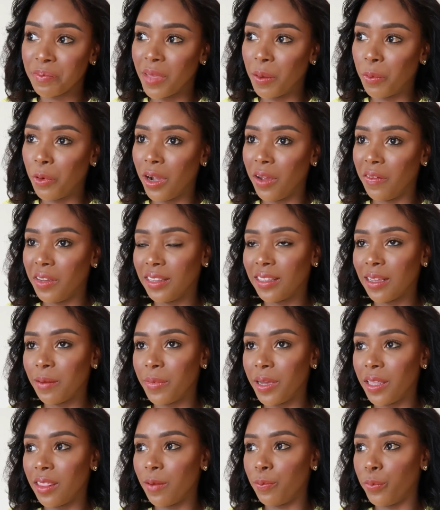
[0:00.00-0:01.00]
Vamos a ver,
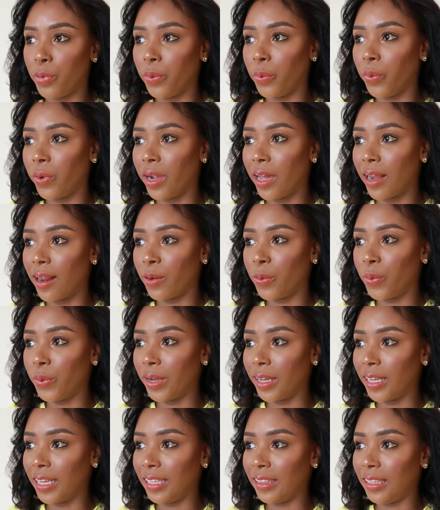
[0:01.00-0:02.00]
tal vez después buscar
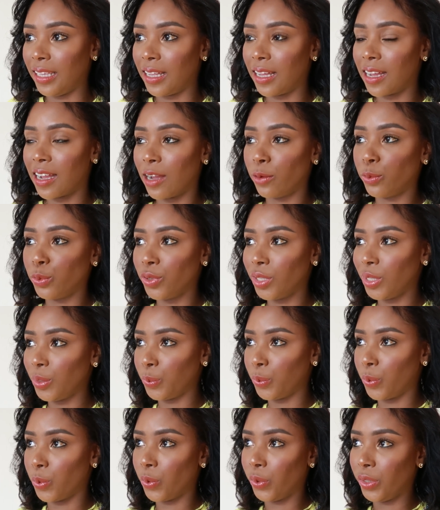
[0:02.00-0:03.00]
algunas que tengan algún
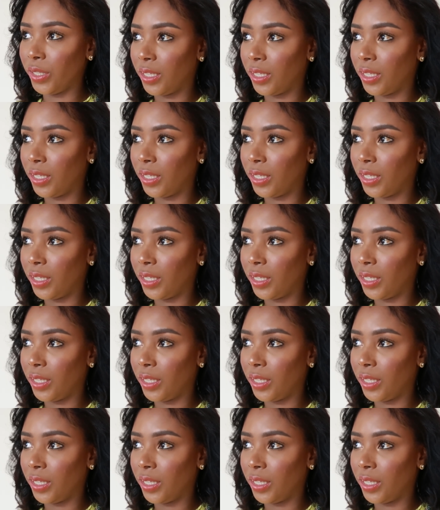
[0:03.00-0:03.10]
dibujo